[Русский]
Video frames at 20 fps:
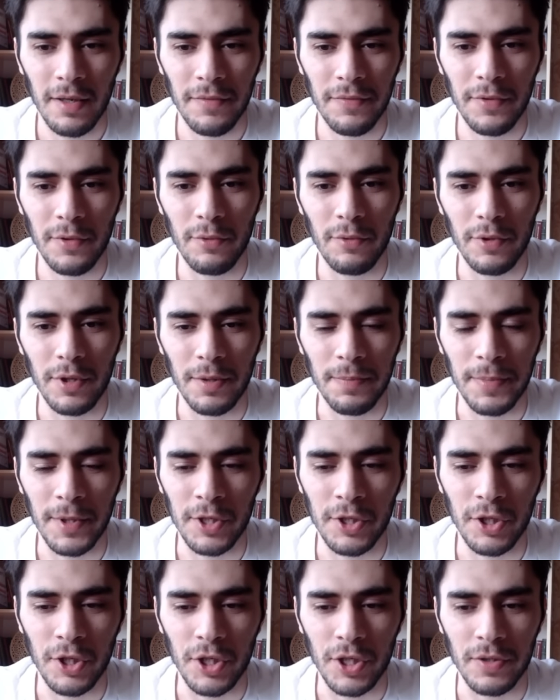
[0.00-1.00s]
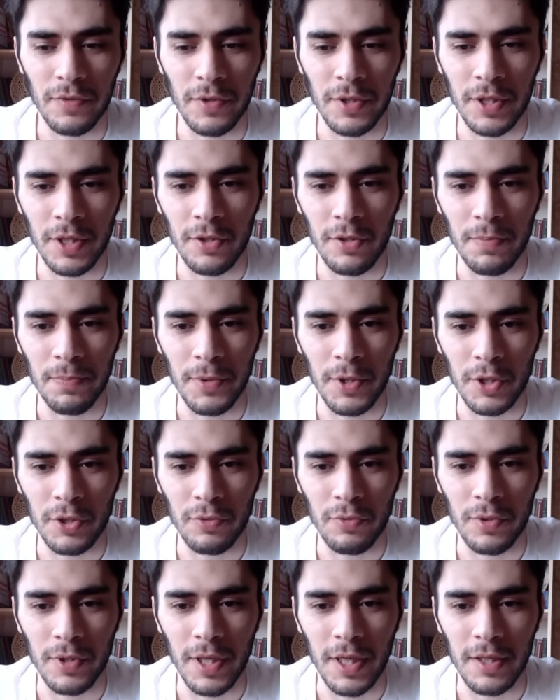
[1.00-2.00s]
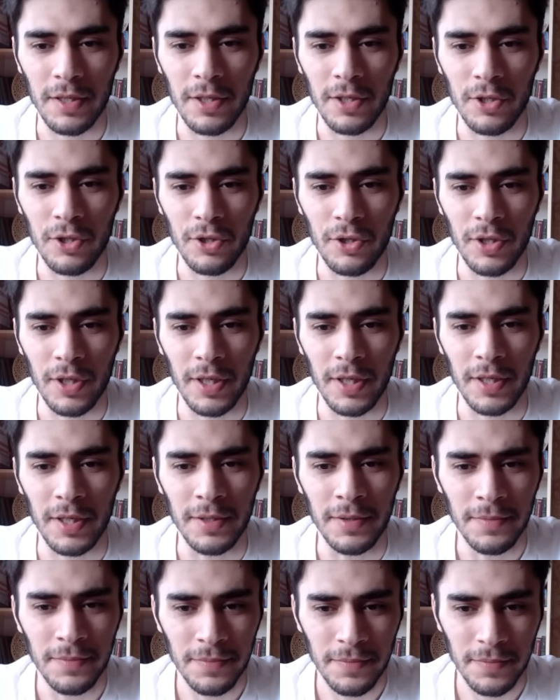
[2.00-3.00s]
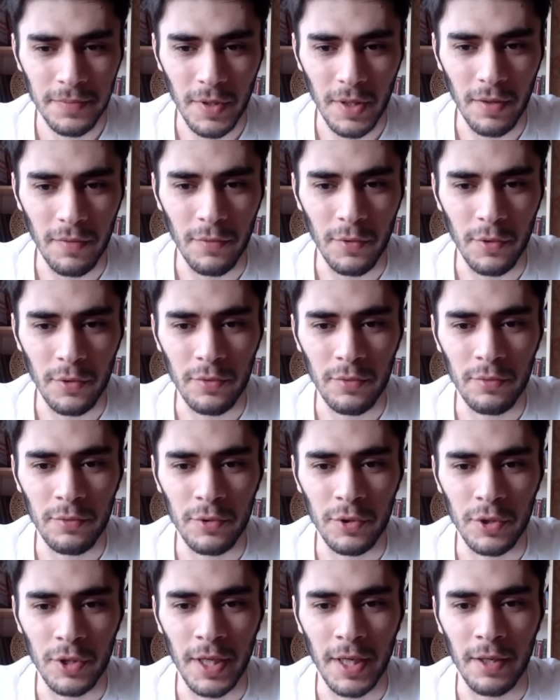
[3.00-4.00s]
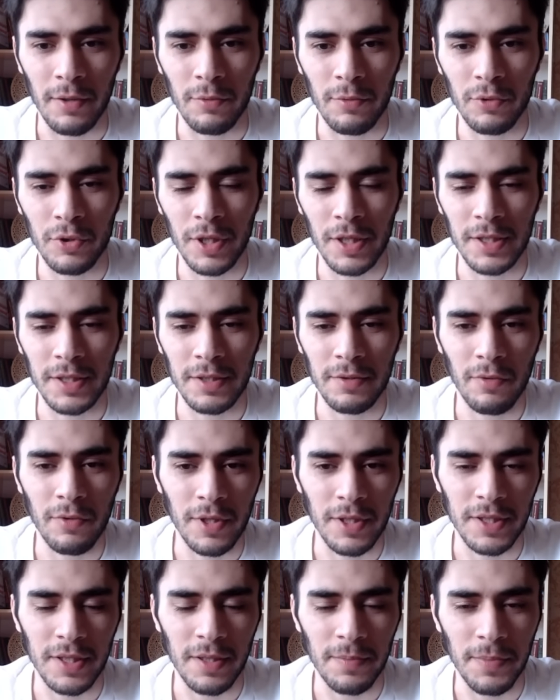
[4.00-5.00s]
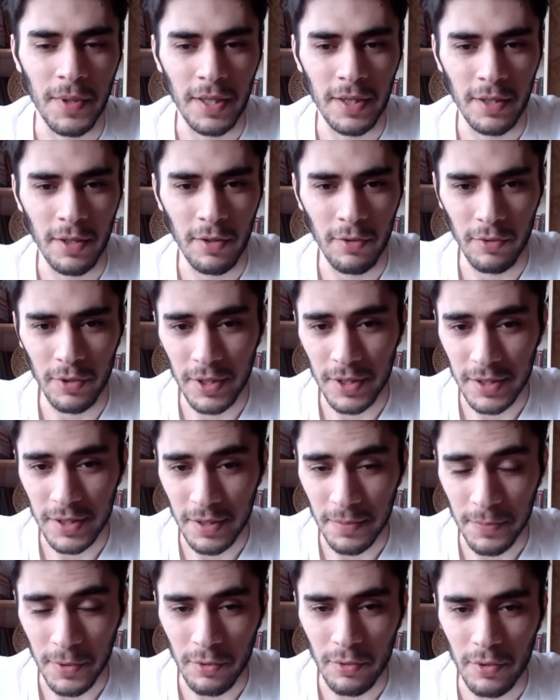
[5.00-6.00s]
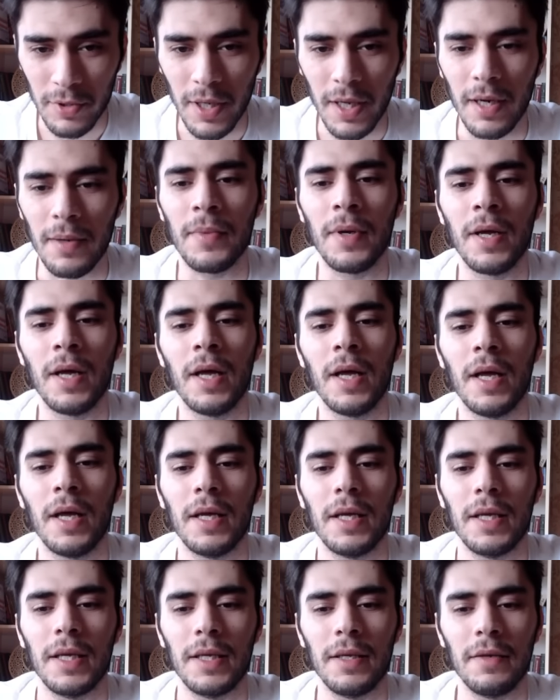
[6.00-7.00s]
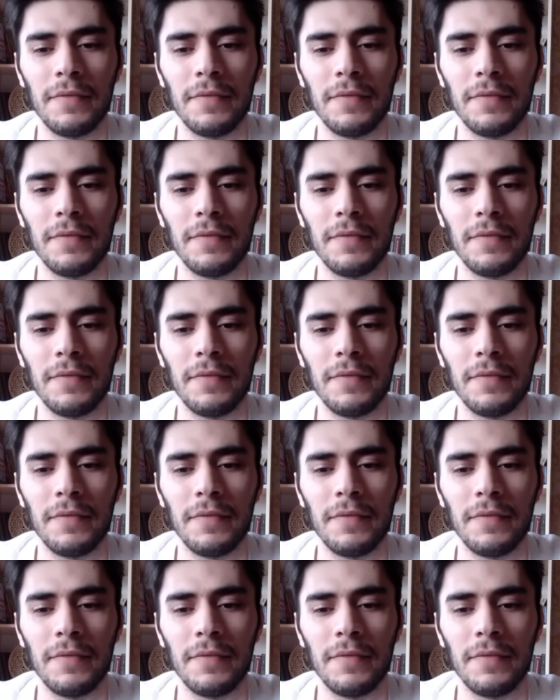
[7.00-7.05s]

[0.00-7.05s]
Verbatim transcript: Фигуры поддерживают эту пешку на d4. И вот уже, уже слон c5 находится под ударом. И